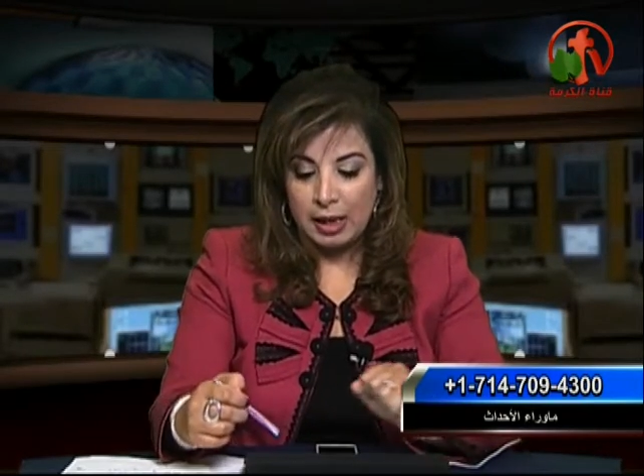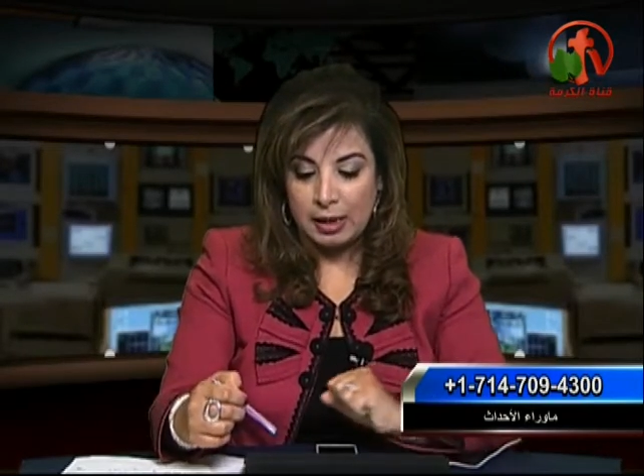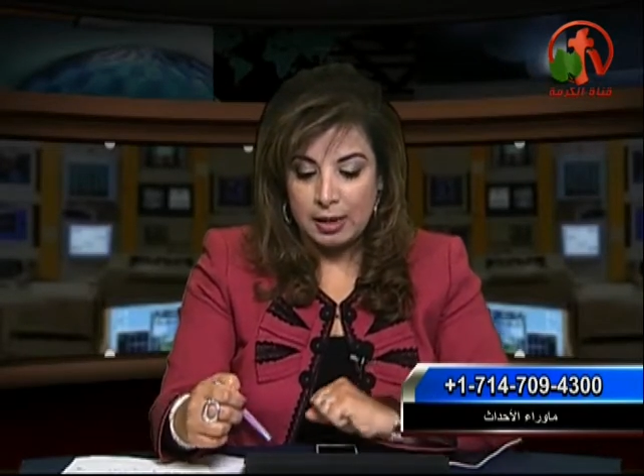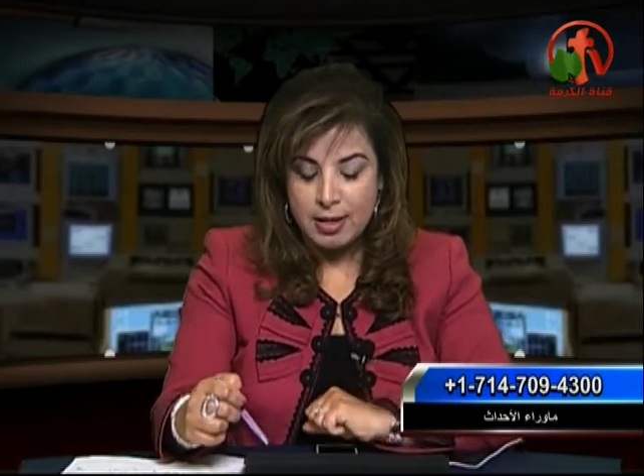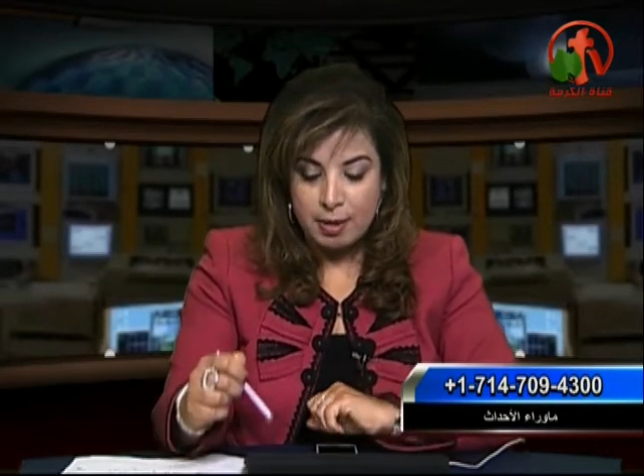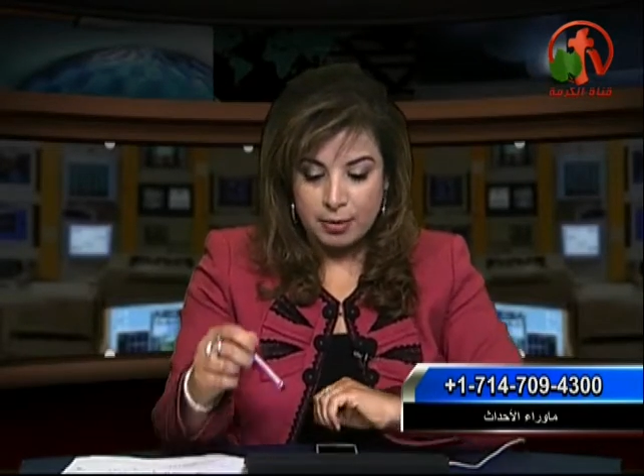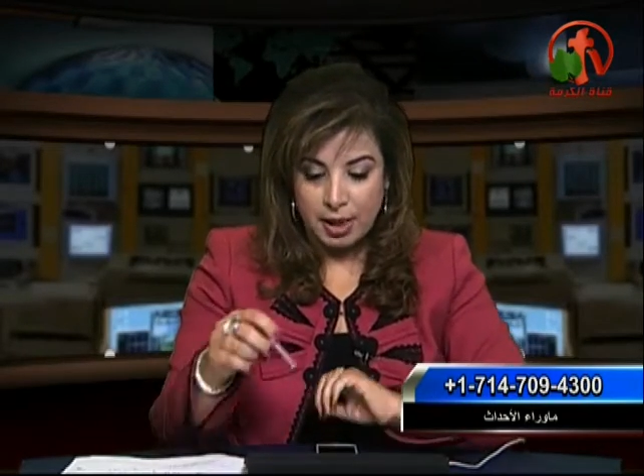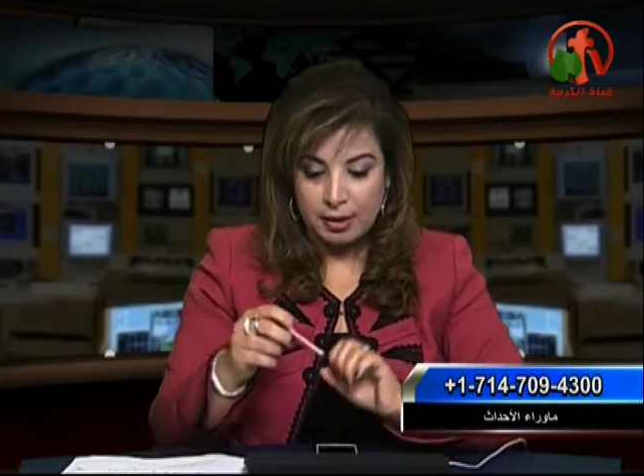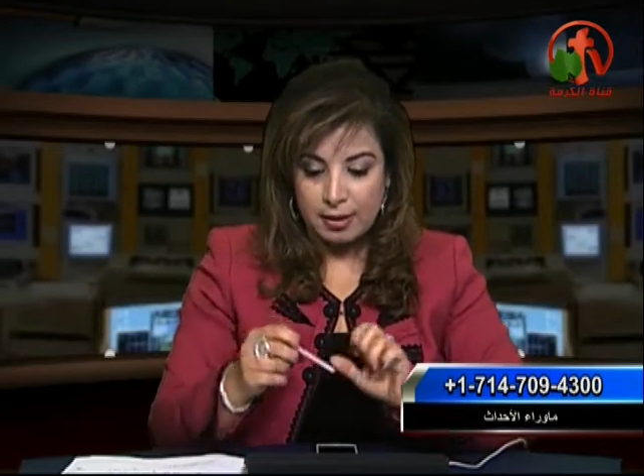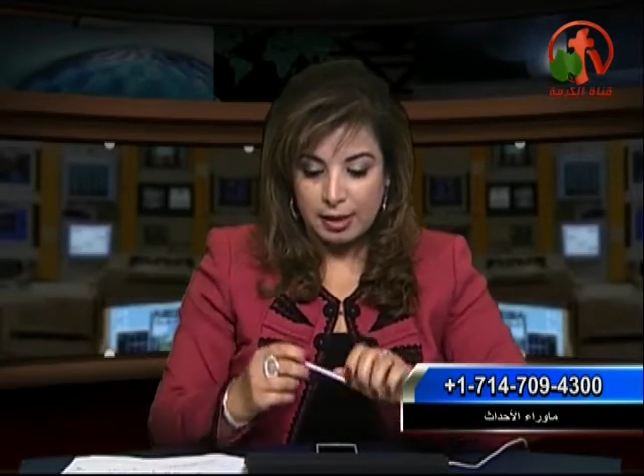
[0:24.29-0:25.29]
الكنيسه
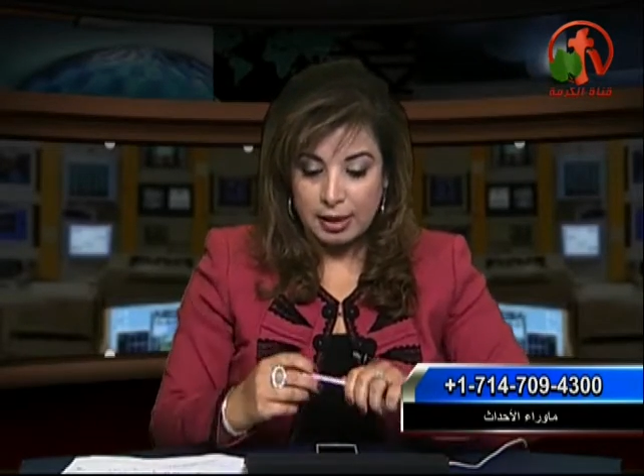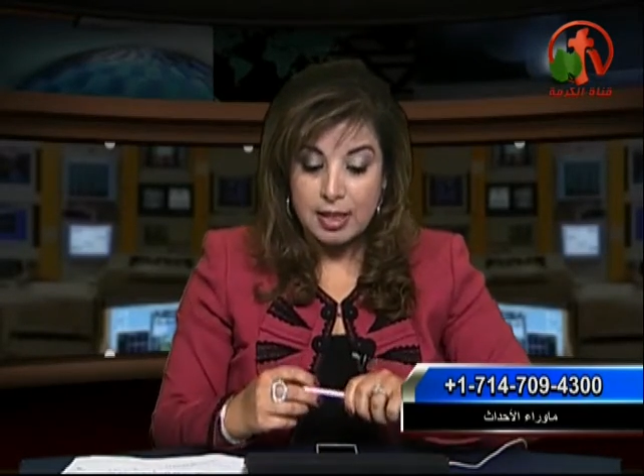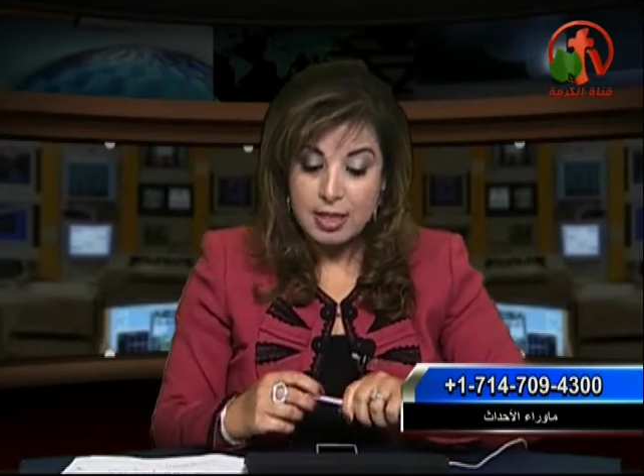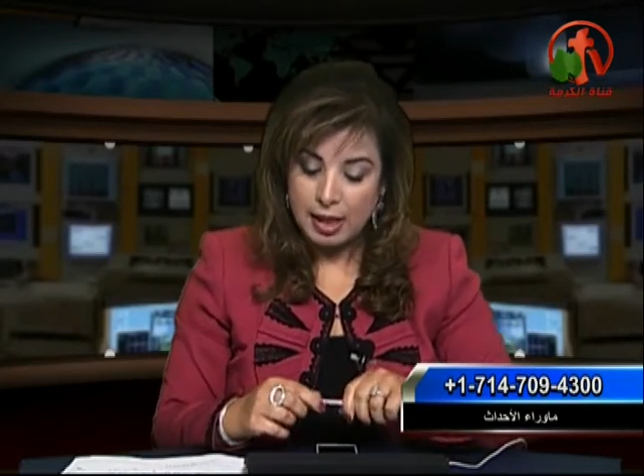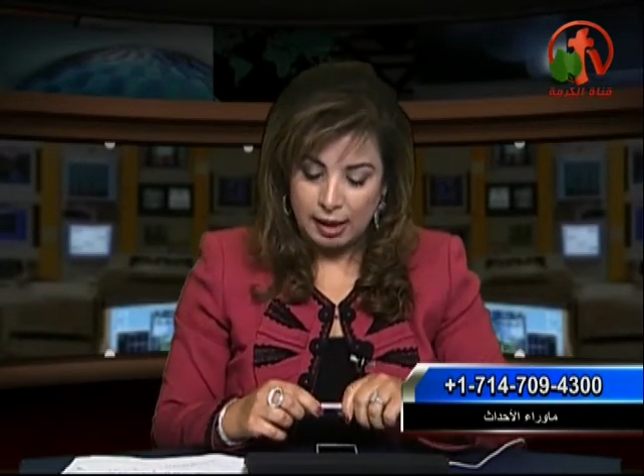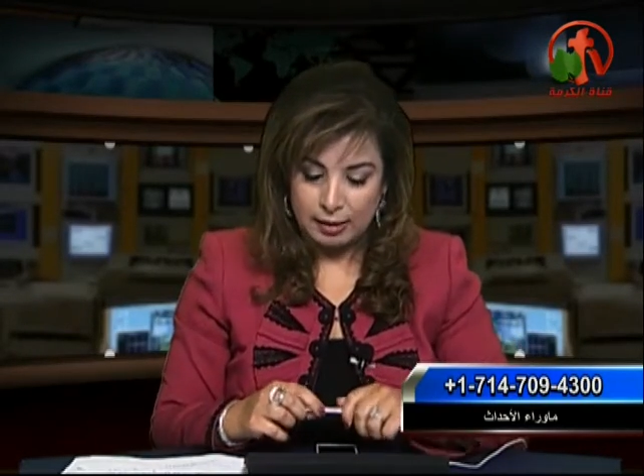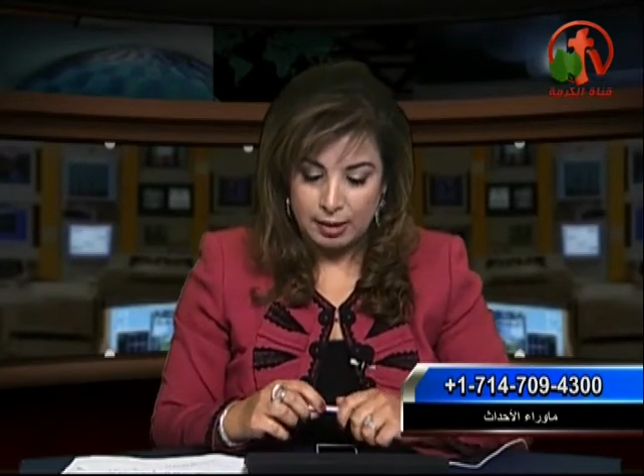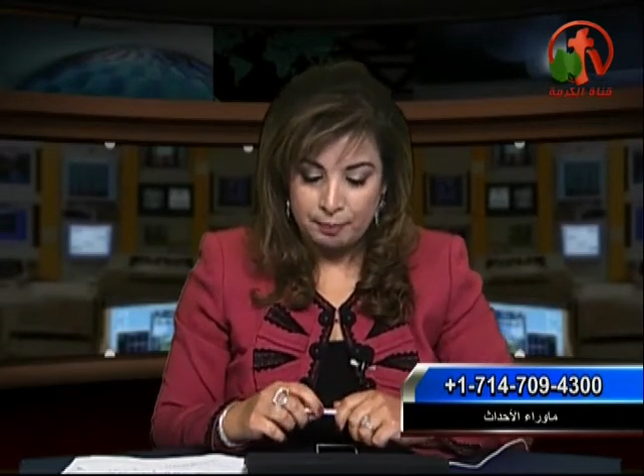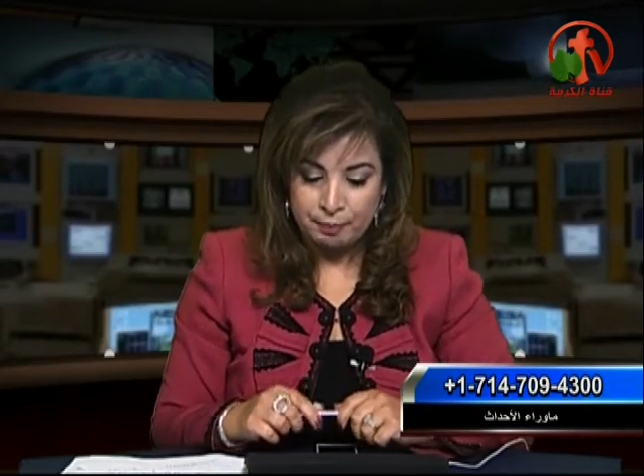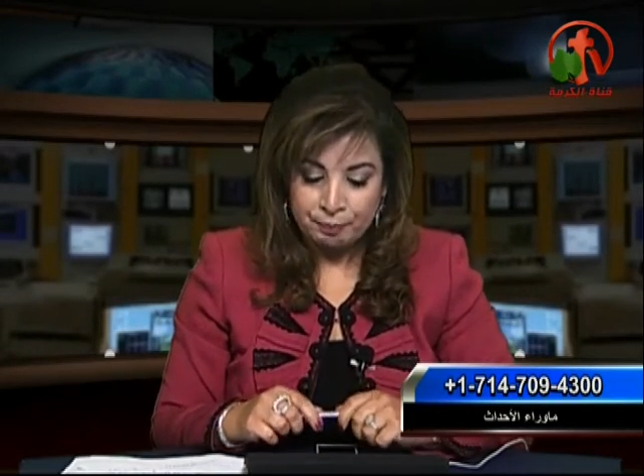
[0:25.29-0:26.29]
بتاعه الكنيسه
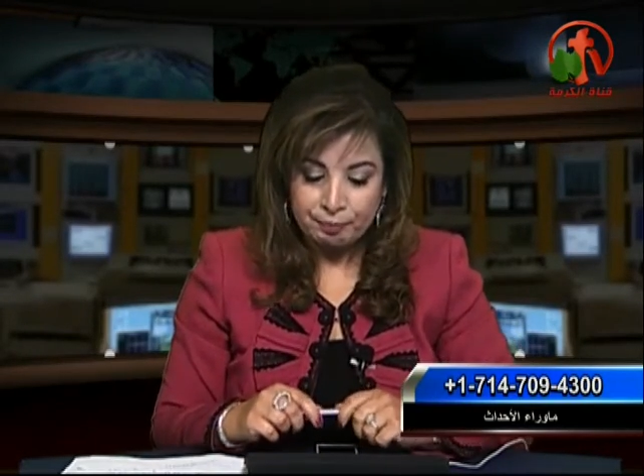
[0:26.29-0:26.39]
العذراء